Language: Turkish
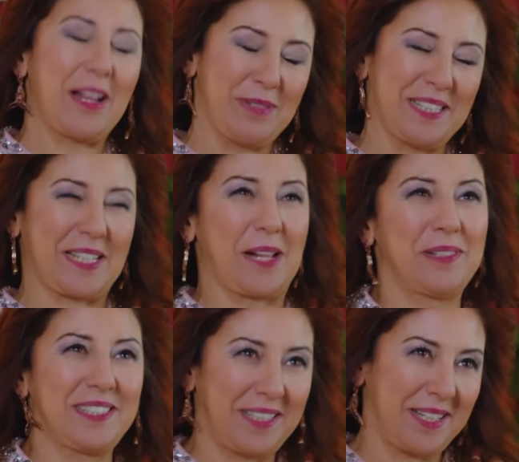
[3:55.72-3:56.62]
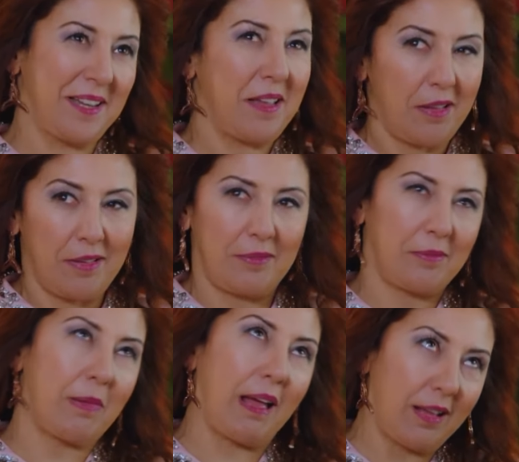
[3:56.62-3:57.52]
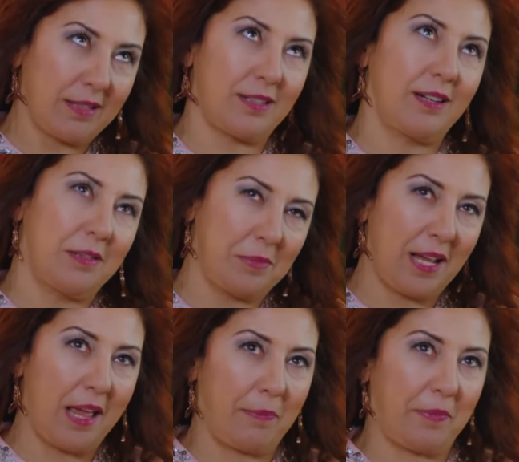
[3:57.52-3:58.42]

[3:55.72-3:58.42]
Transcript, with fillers: Kalmayız kalmayız. Ben hazırlığımı da